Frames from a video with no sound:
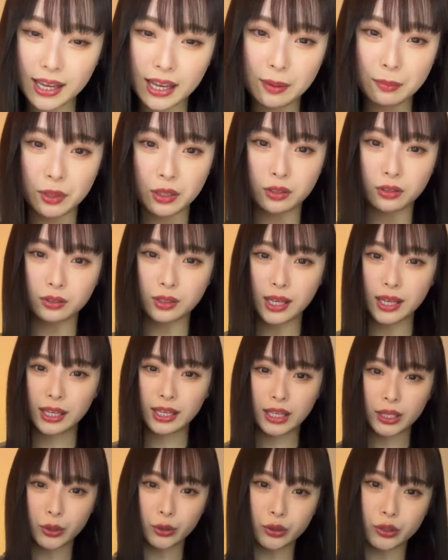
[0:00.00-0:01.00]
映画見ると
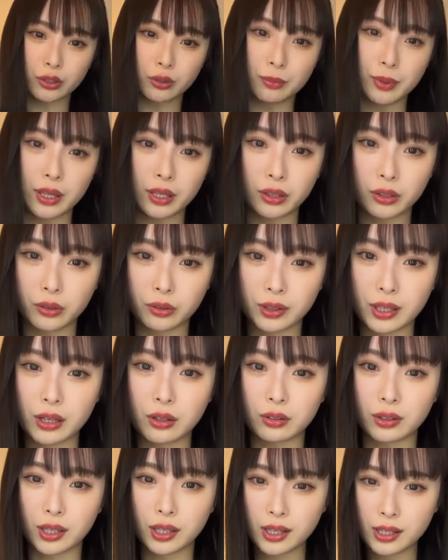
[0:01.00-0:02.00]
演技力の勉強に
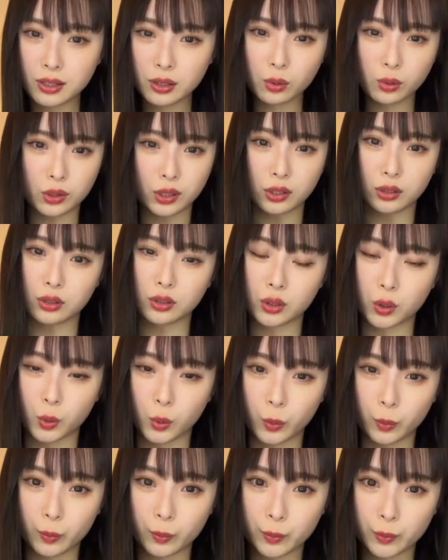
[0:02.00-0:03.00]
なるねえそうなんで
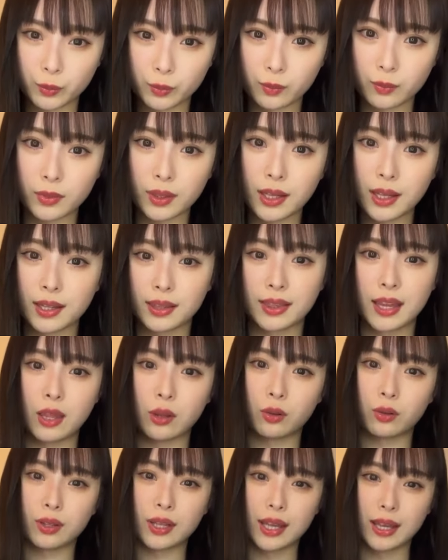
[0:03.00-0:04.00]
すよ
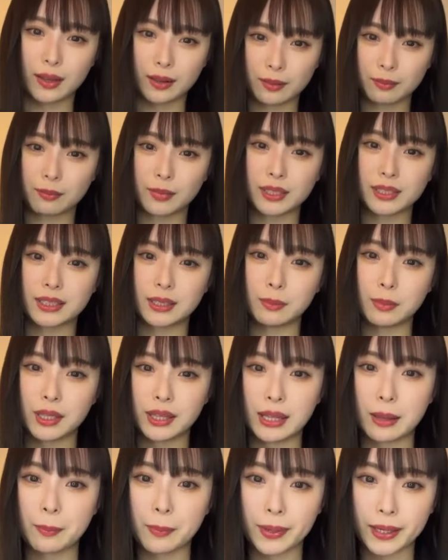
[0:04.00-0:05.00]
なのでめっちゃ
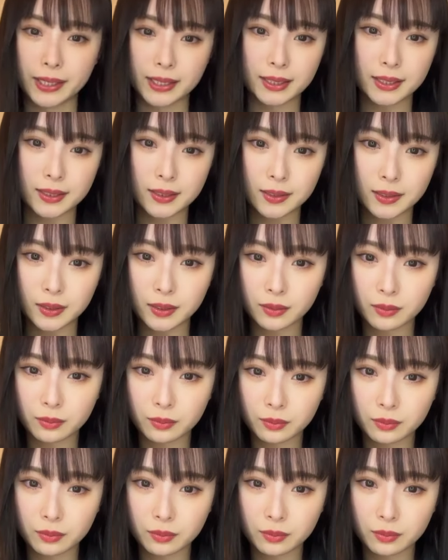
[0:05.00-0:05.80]
見てます